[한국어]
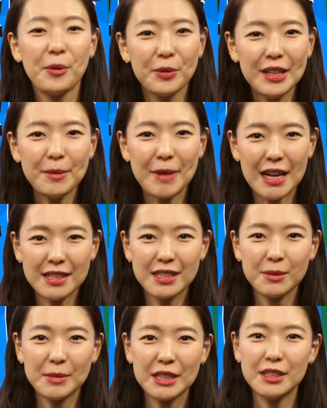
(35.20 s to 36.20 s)
오늘
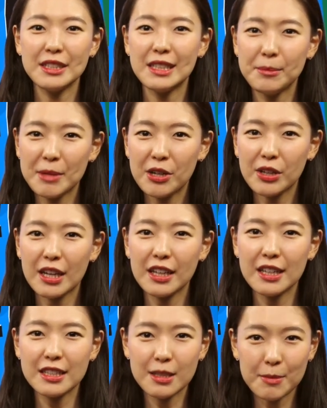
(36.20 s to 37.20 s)
말씀은
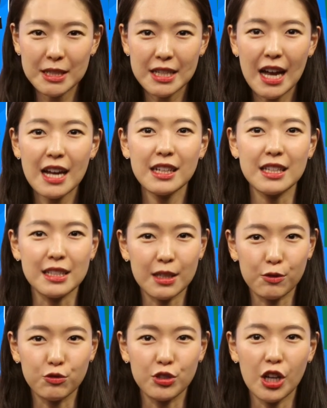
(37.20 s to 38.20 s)
신명기 12장
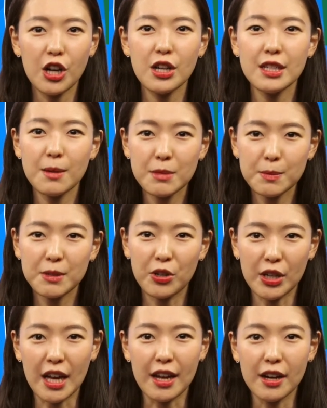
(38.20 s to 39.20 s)
29절
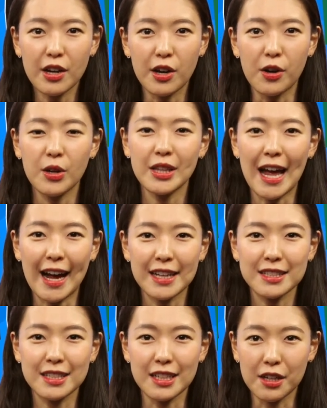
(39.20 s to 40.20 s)
30절이에요. 다
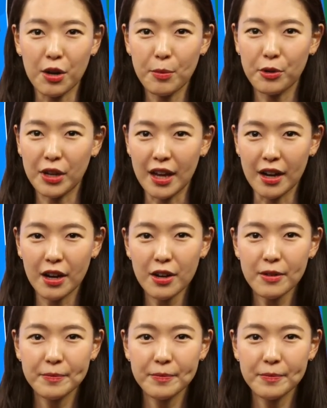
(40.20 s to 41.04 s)
같이 읽어볼게요.